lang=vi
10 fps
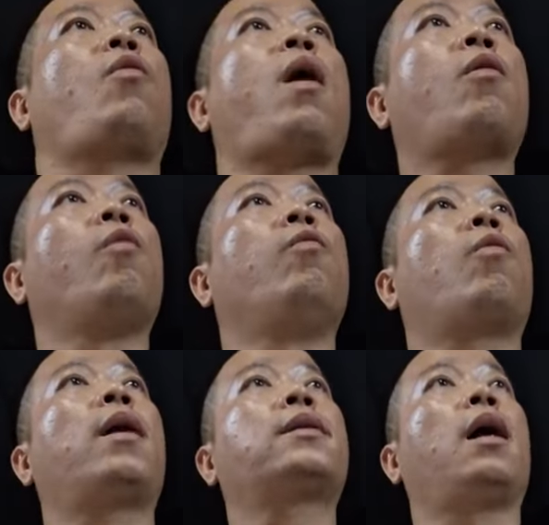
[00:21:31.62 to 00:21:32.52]
quá khùng
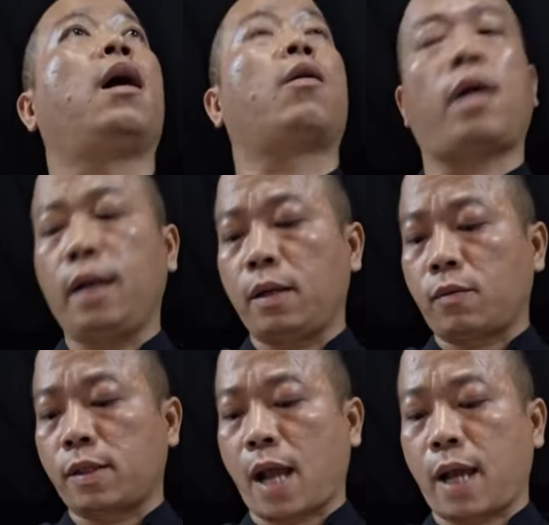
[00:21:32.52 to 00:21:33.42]
quá dở quá điên
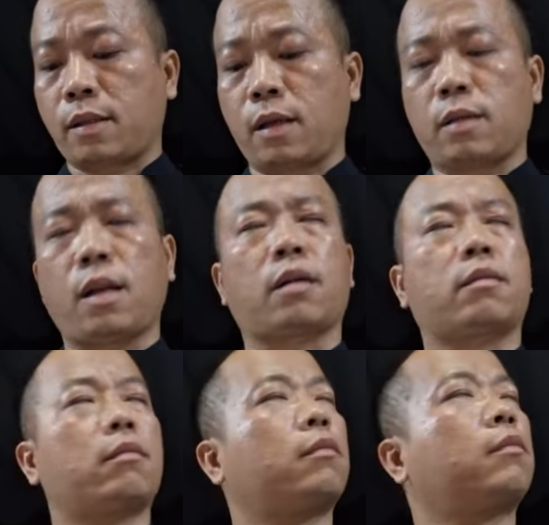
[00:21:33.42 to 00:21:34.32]
quá dại tức là
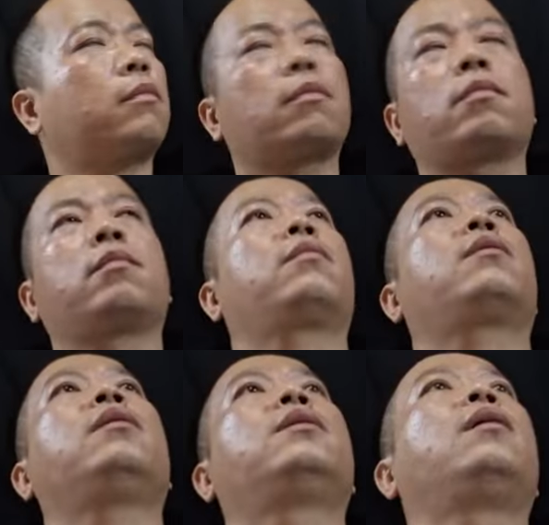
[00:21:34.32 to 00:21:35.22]

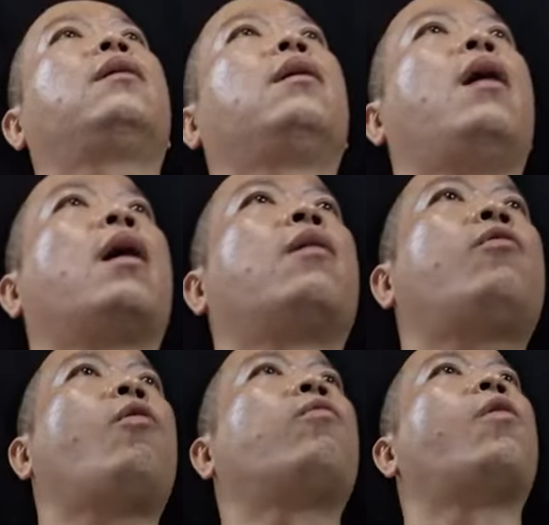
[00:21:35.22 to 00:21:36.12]
tự dưng ở người cứ
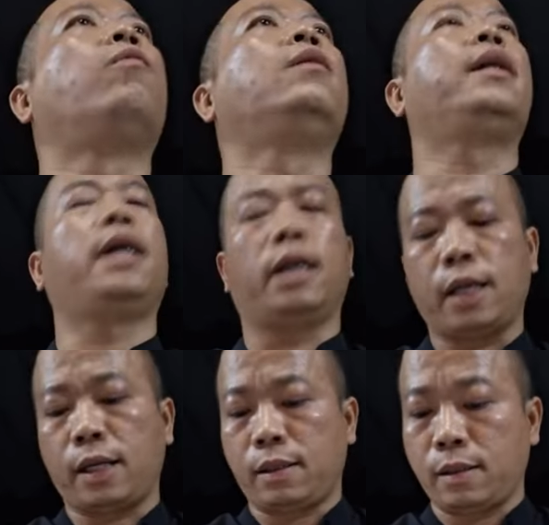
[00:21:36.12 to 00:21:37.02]
khùng khùng điên điên
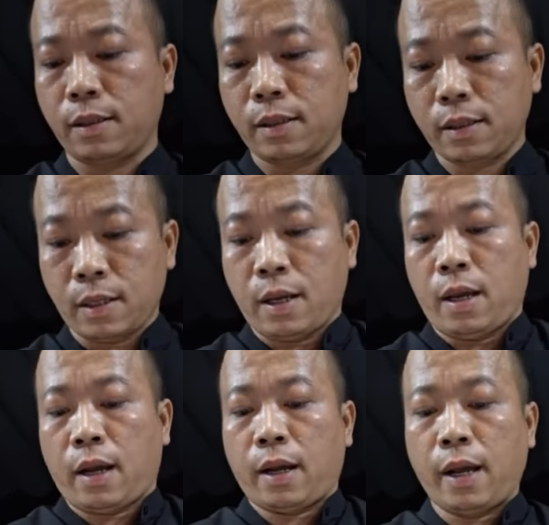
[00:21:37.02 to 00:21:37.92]
lên
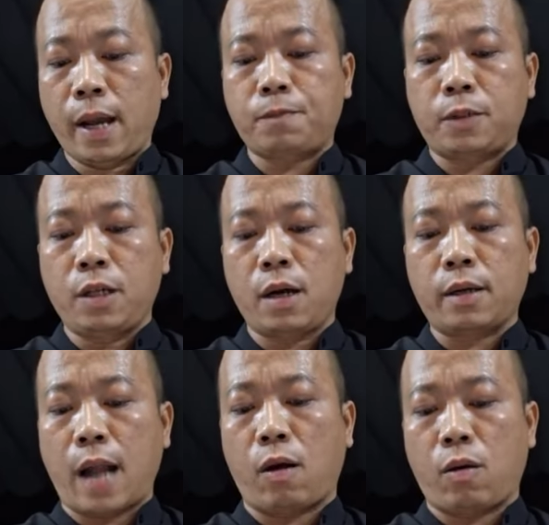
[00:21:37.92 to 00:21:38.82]
nghiệp
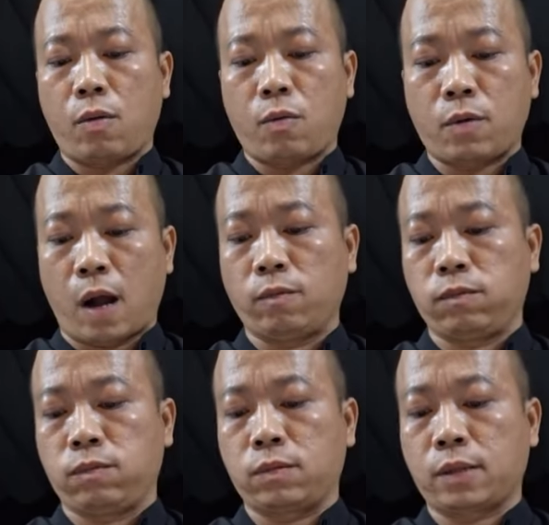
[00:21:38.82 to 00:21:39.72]
chướng đạo
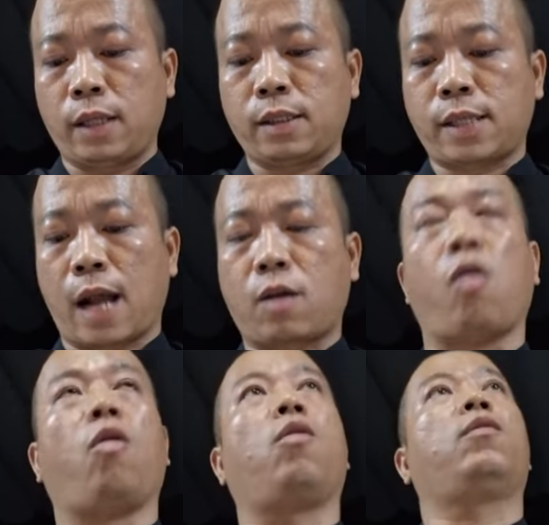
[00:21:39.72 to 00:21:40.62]
đồng thân xác
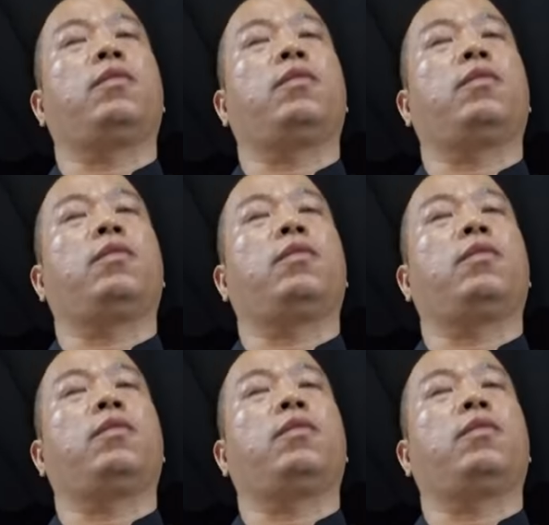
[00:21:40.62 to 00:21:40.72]
khổ